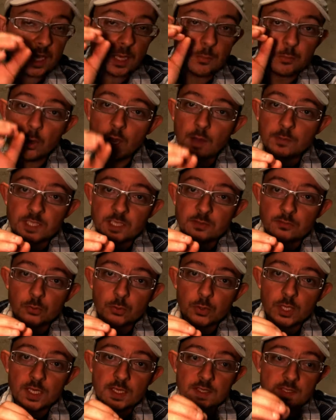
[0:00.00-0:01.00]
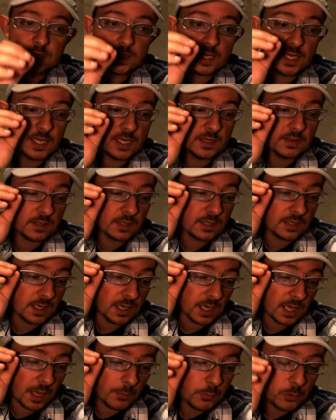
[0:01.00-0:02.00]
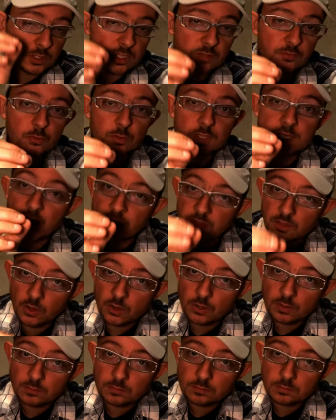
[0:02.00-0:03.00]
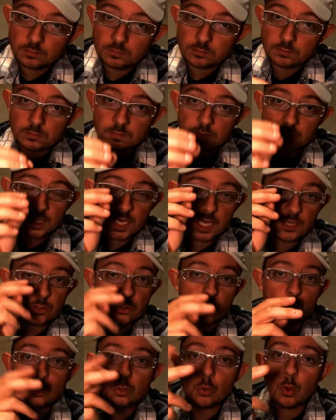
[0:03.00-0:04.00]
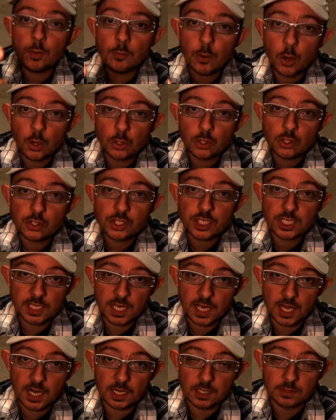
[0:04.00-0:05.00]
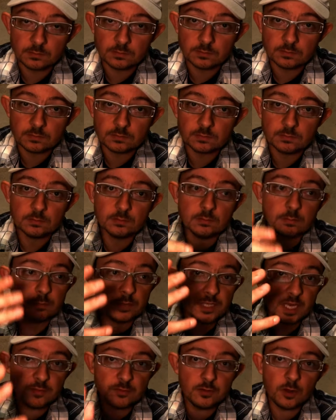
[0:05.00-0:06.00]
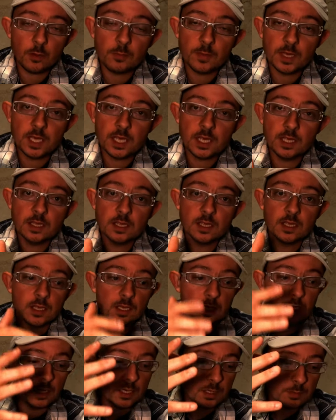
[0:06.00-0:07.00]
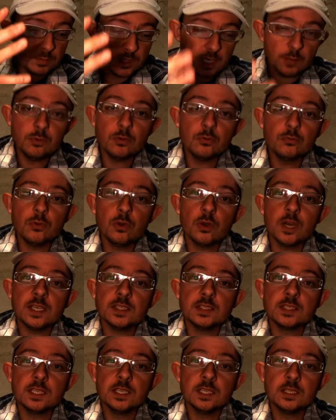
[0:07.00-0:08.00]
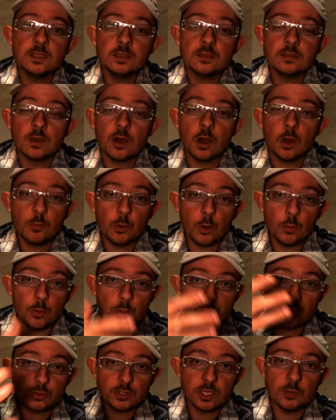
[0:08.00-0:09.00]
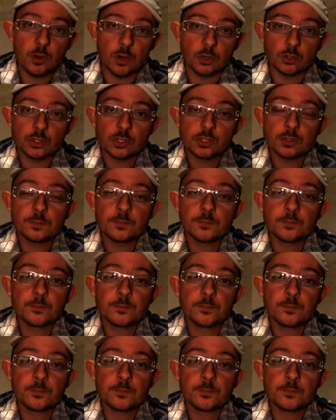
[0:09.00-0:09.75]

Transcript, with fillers: Et pour un petit fruit, c'est un petit fruit d'un an qui a deux, trois branches en général. Bien formé, bien pourvu en racines, en proportion des branches.